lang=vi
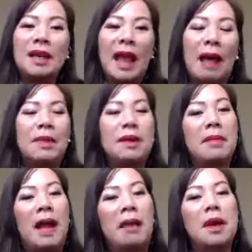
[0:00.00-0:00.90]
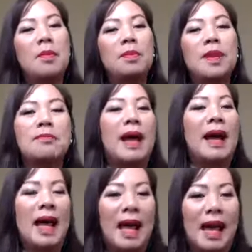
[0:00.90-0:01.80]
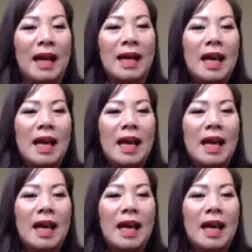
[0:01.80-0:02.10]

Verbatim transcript: làm nhưng mà em không thích bán hàng